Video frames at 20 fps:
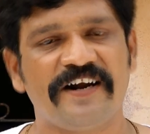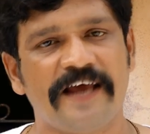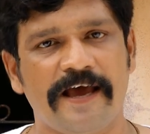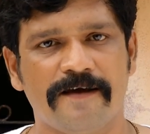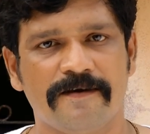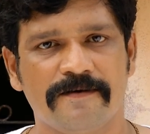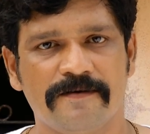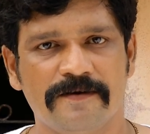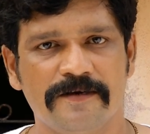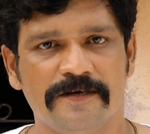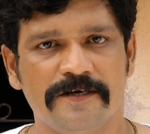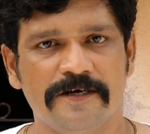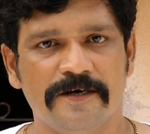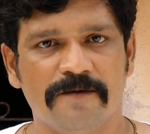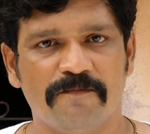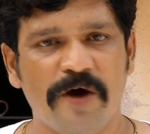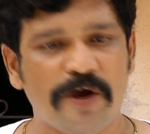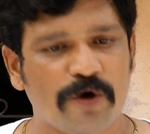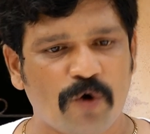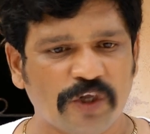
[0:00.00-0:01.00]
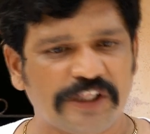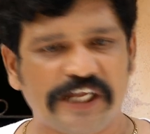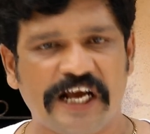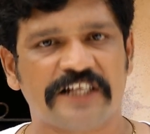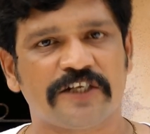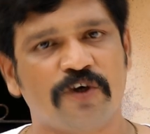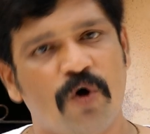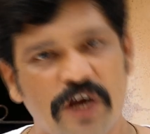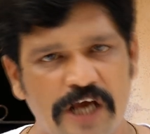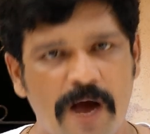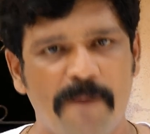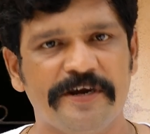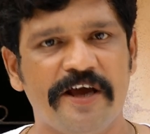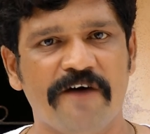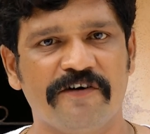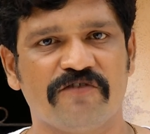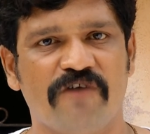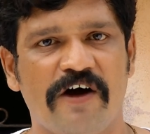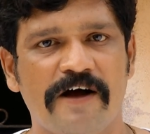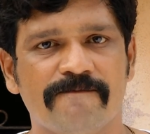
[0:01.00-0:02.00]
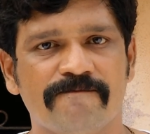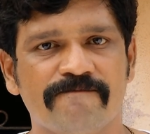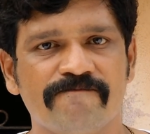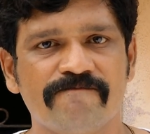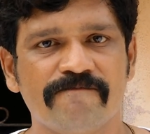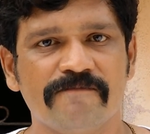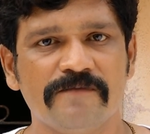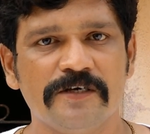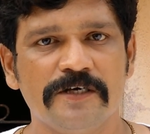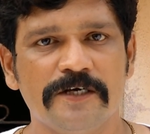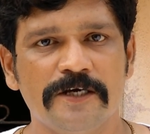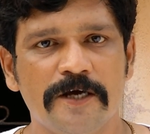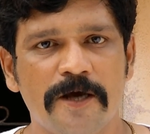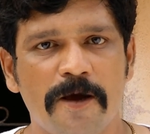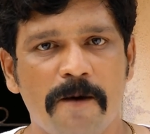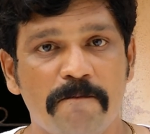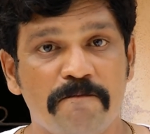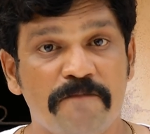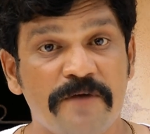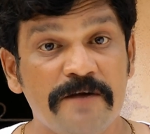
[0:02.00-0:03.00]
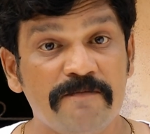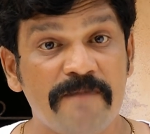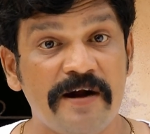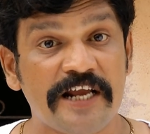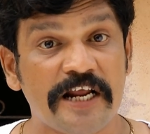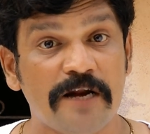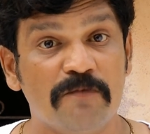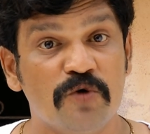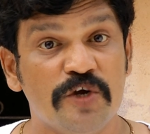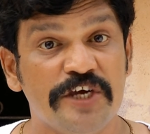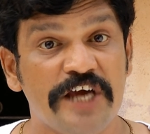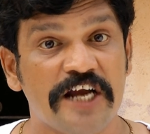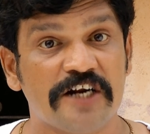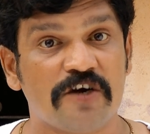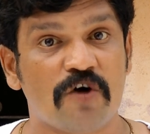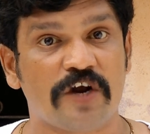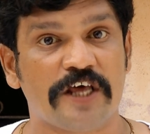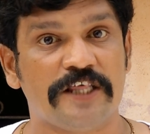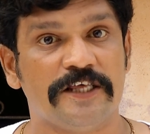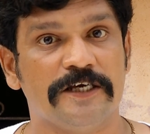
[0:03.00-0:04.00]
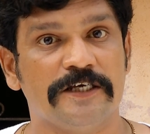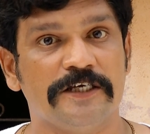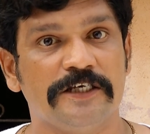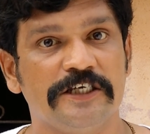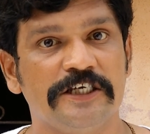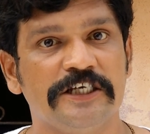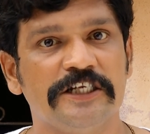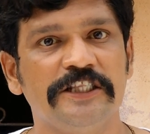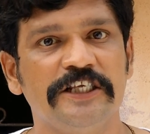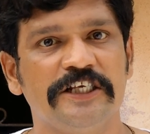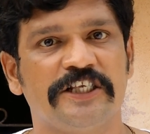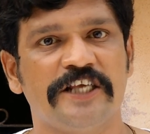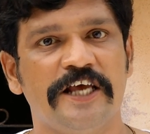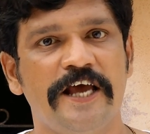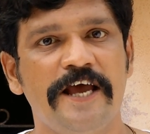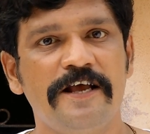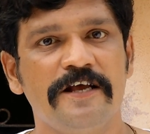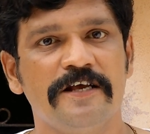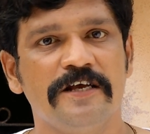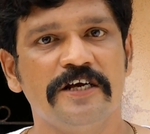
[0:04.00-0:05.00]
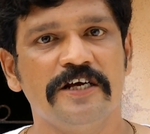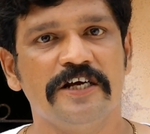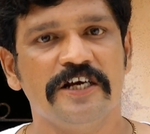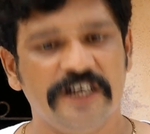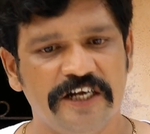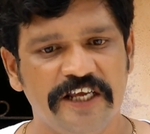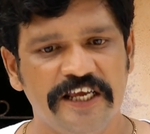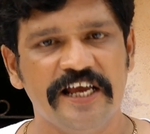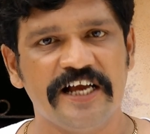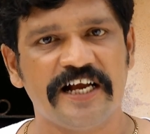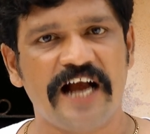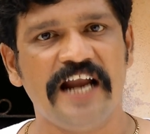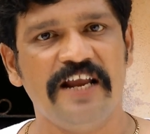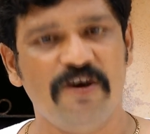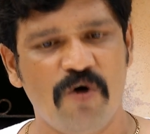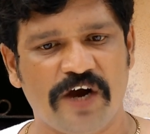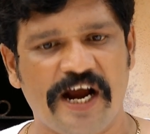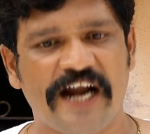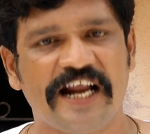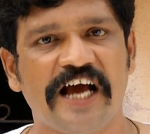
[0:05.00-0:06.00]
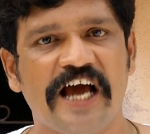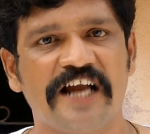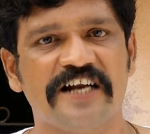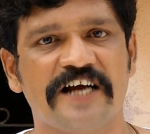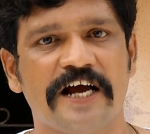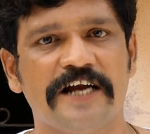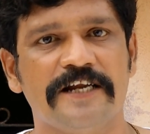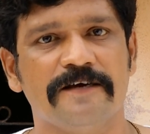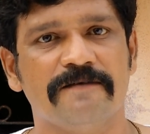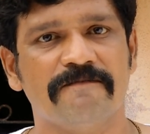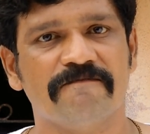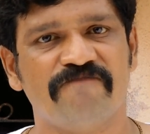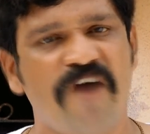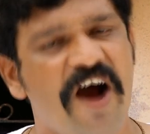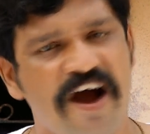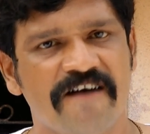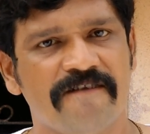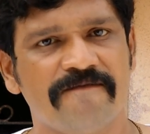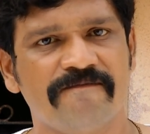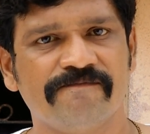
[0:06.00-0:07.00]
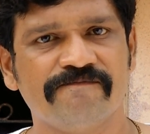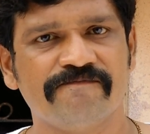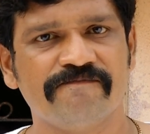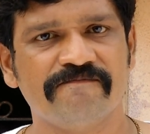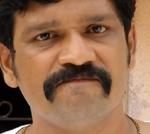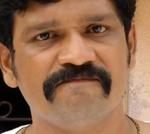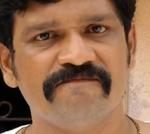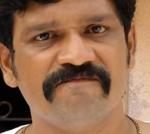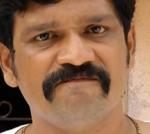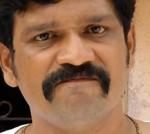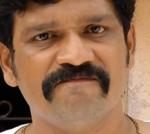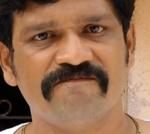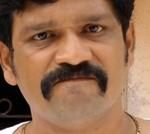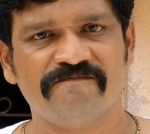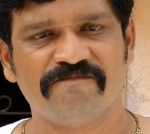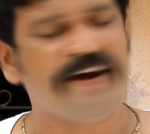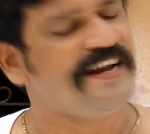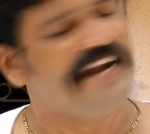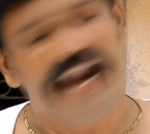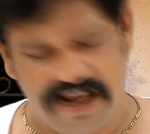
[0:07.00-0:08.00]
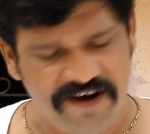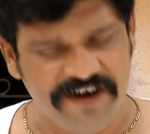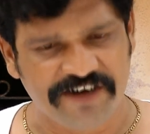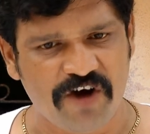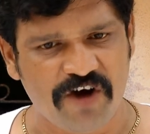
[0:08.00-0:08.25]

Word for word: போடா போய் கொடுத்த காசு ஒழுங்கா வெட்ட சொல்லு பின்மண்டையில முடியே இருக்க கூடாது இருந்துச்சு நீயும் காலி அந்த கடைக்காரனும் காலி போ போய்